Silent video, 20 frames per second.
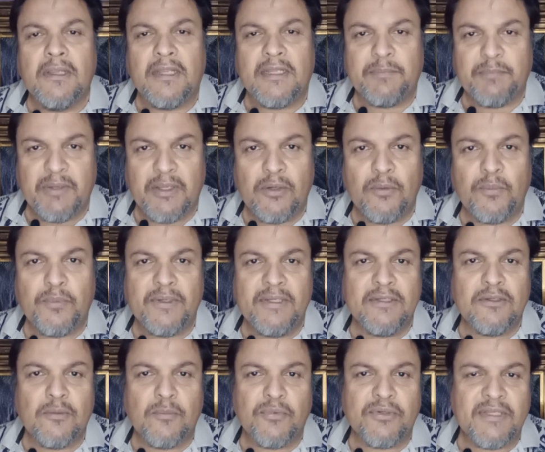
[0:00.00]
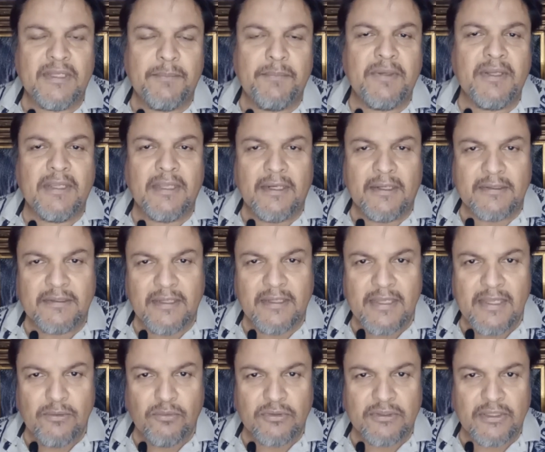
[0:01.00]
Espero pues como siempre que les
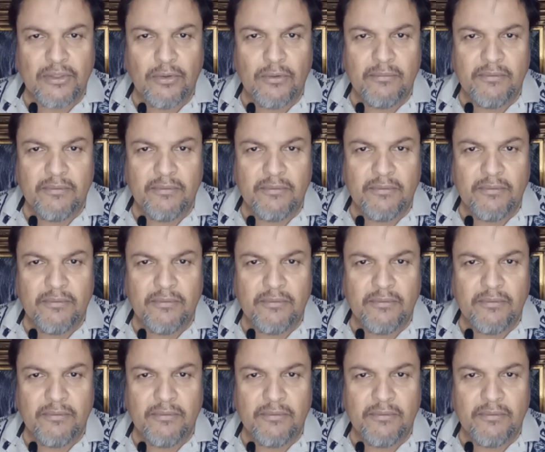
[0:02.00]
haya gustado